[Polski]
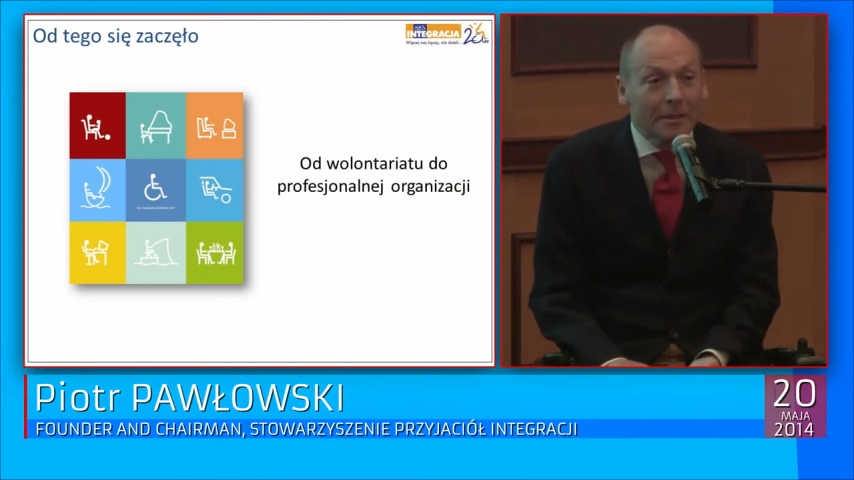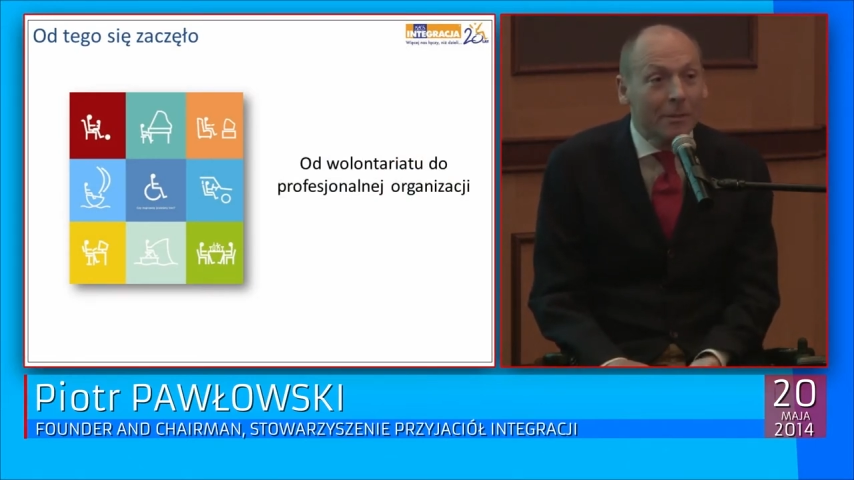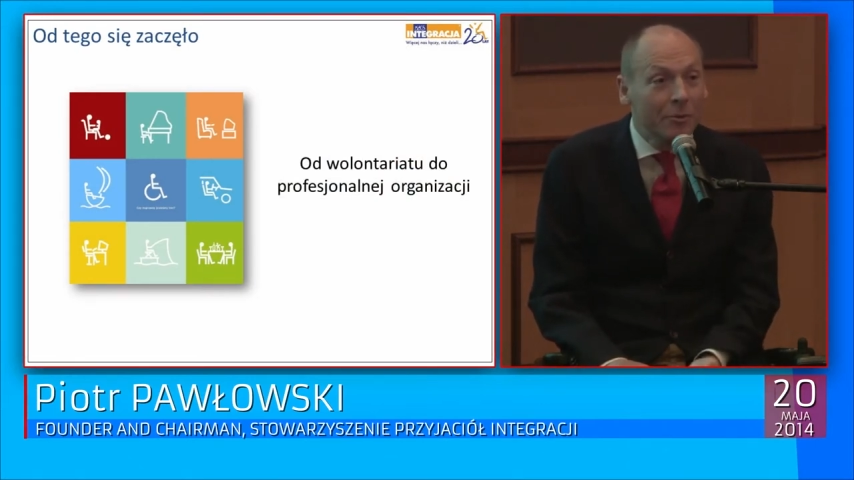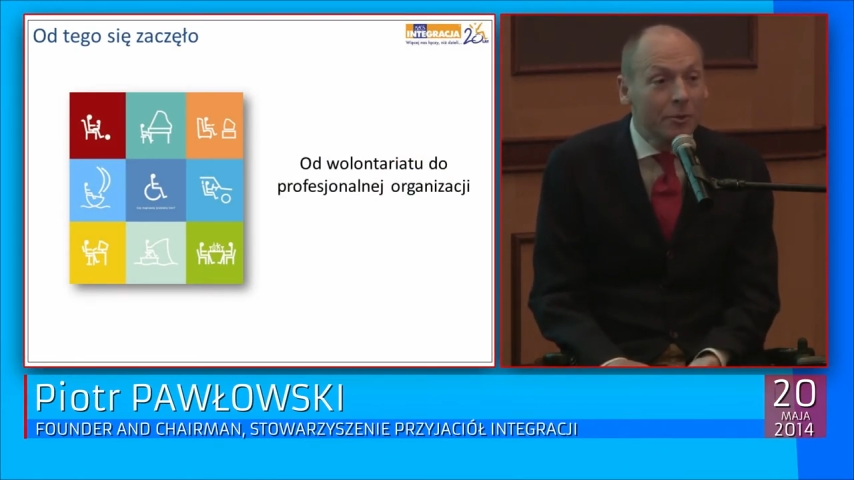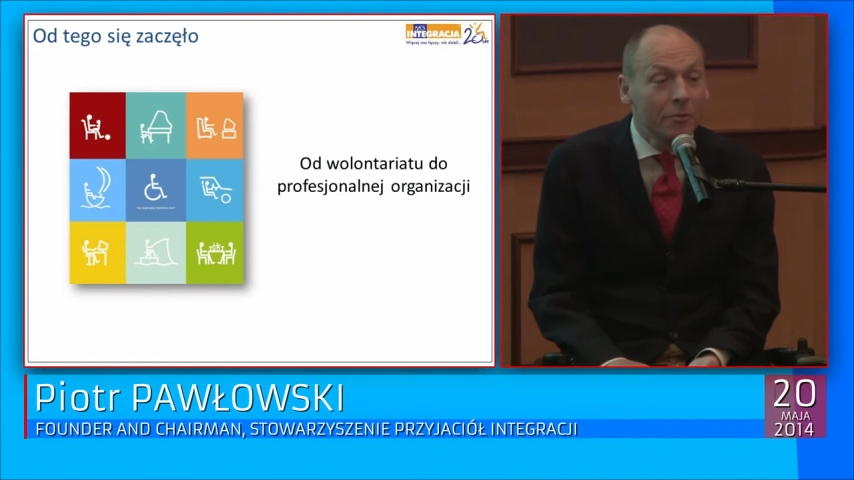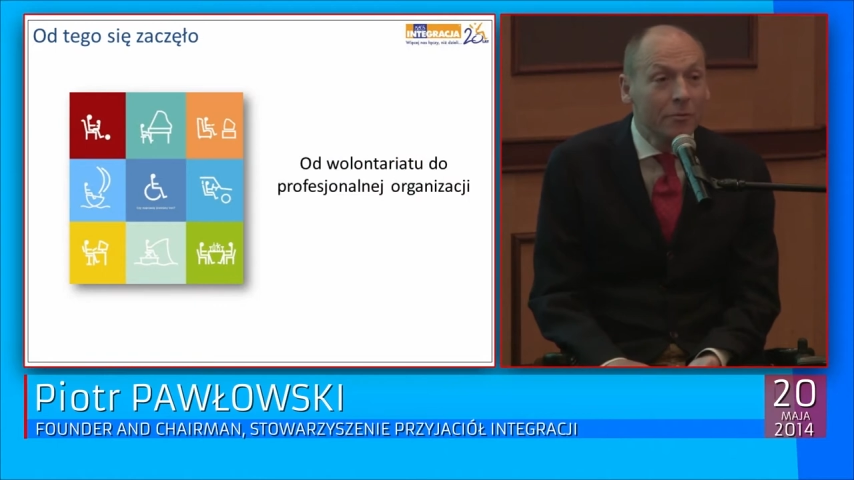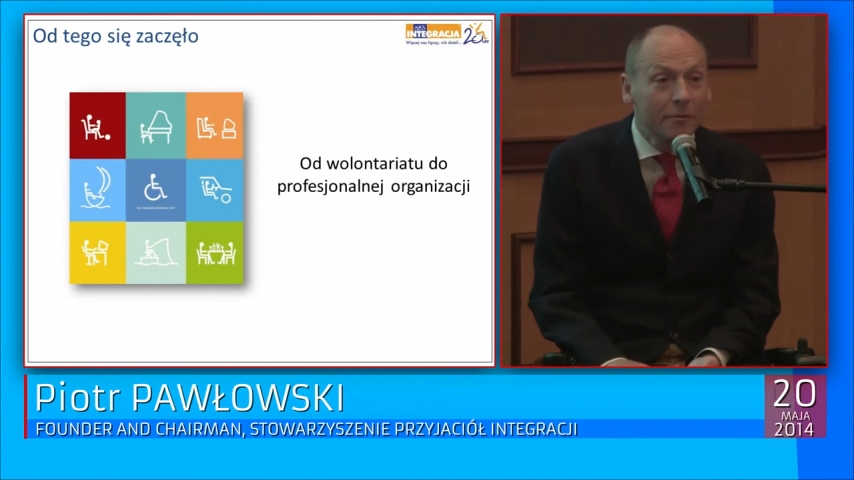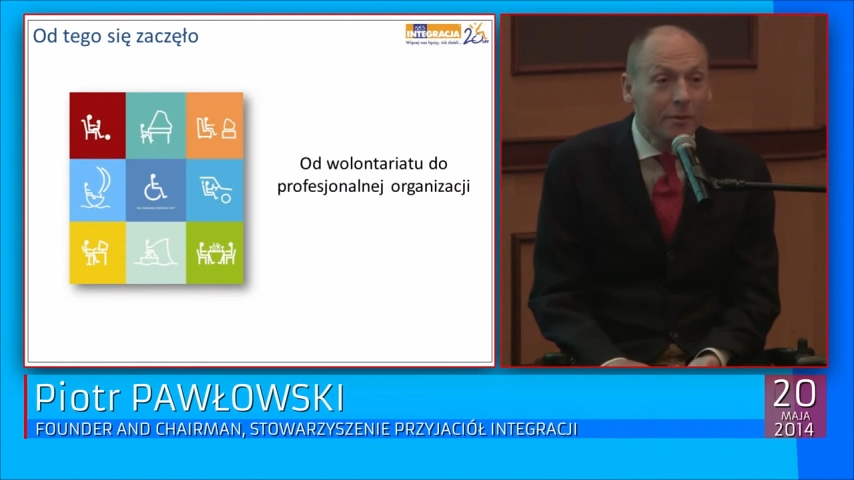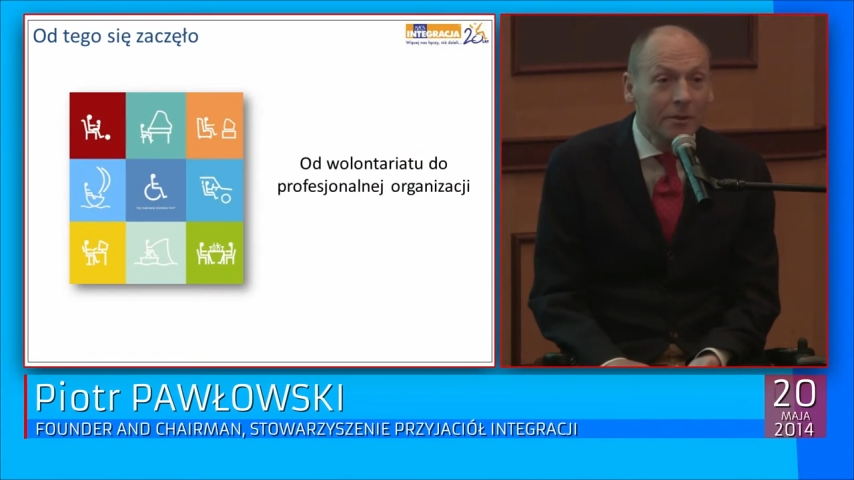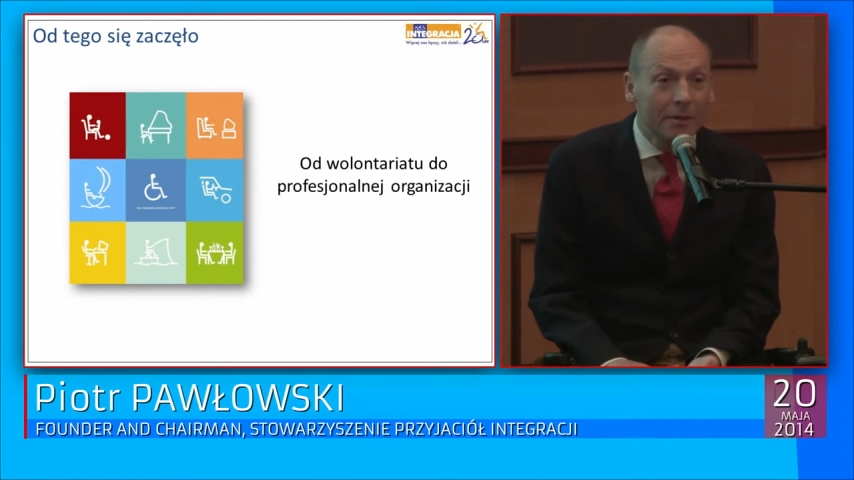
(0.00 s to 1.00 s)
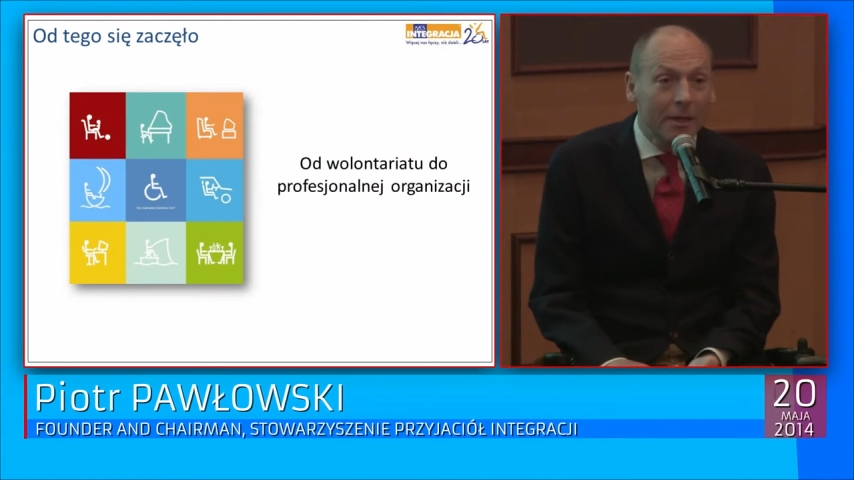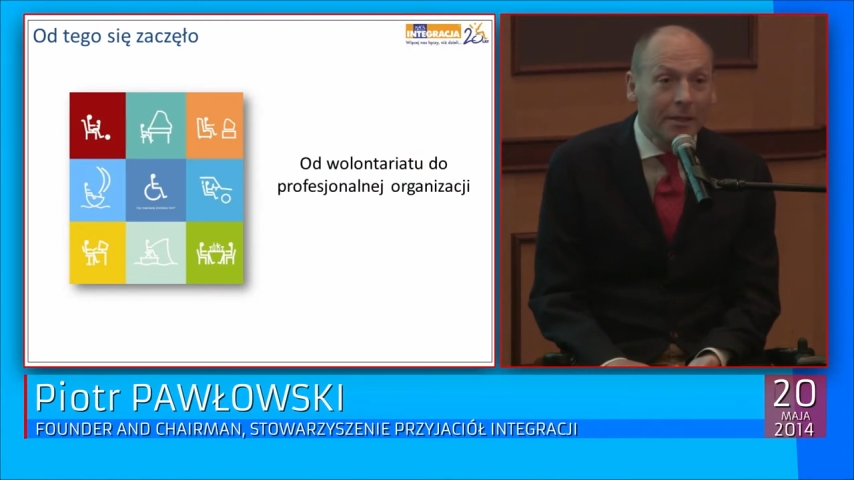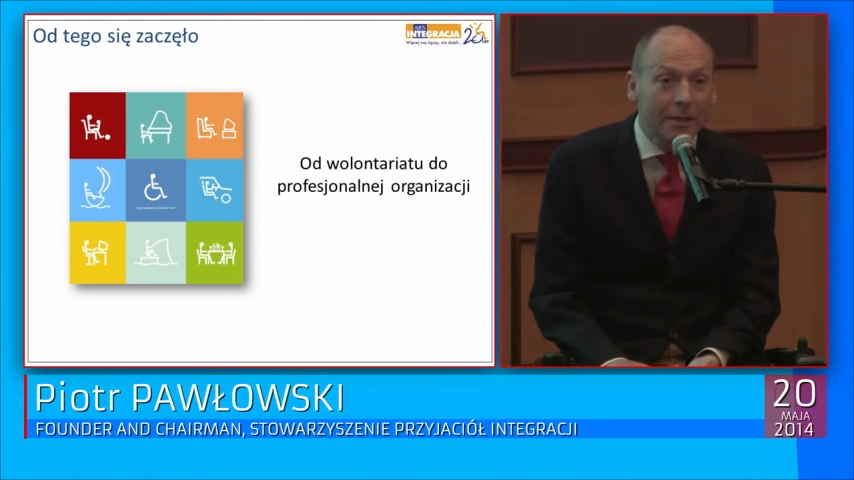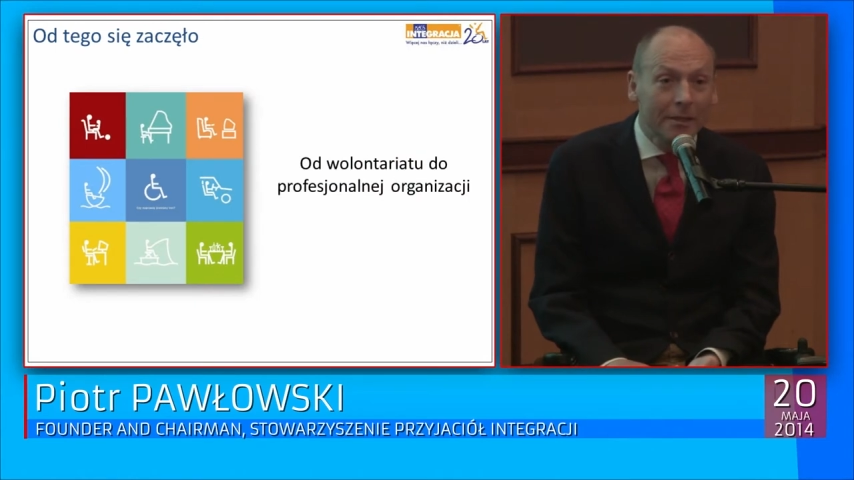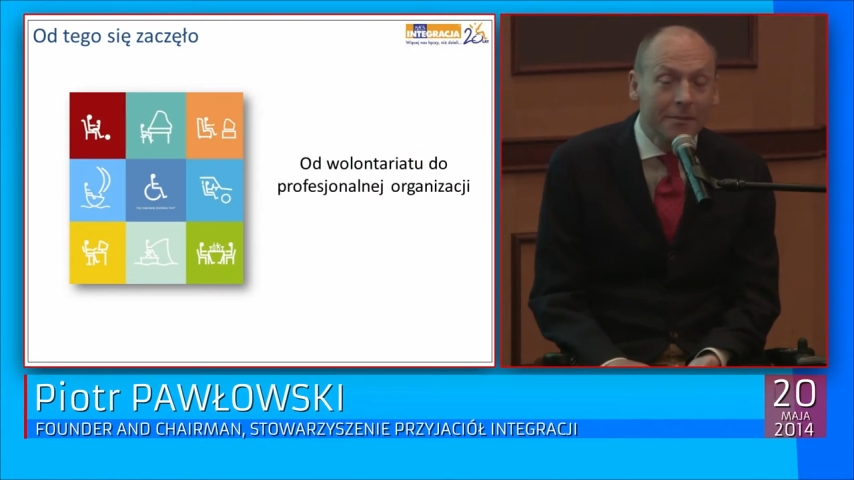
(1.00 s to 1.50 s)
na początku
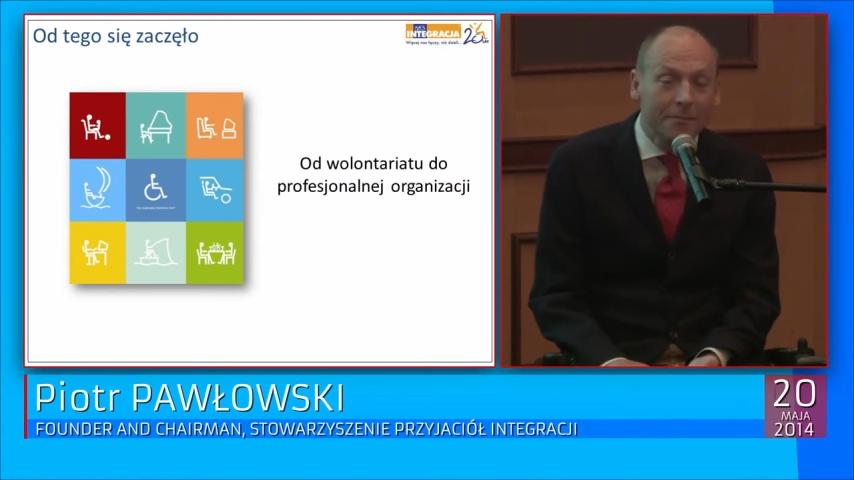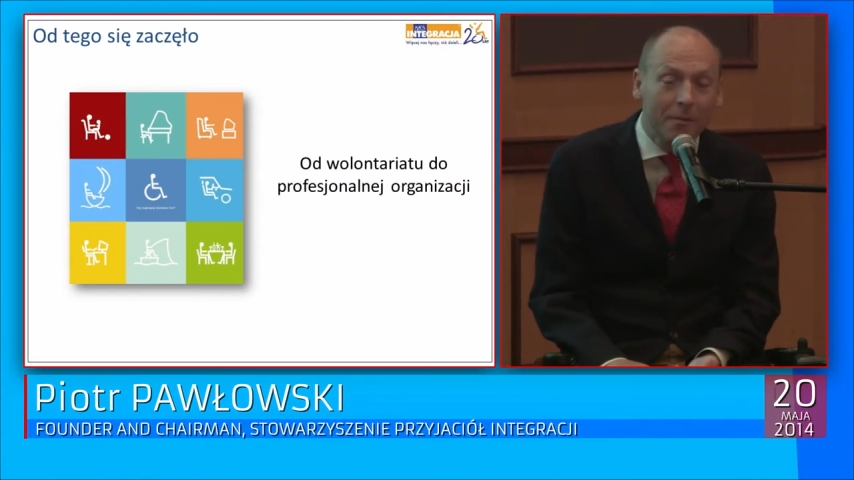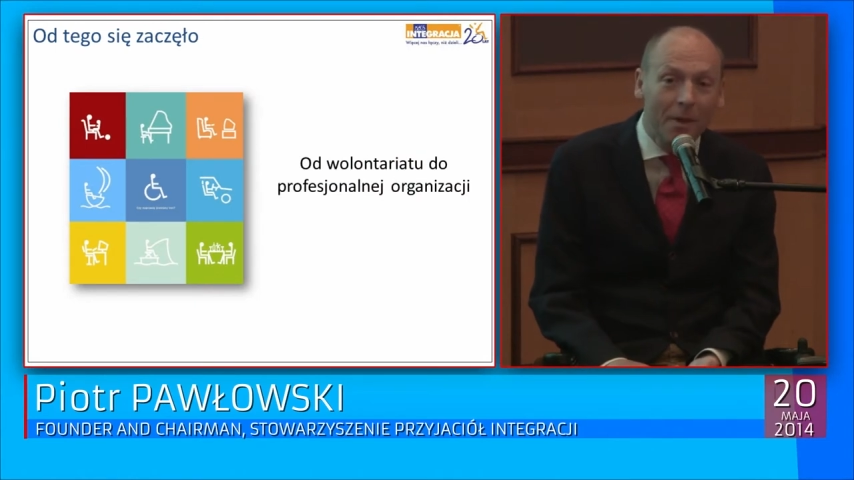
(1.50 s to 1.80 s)
wolontariat,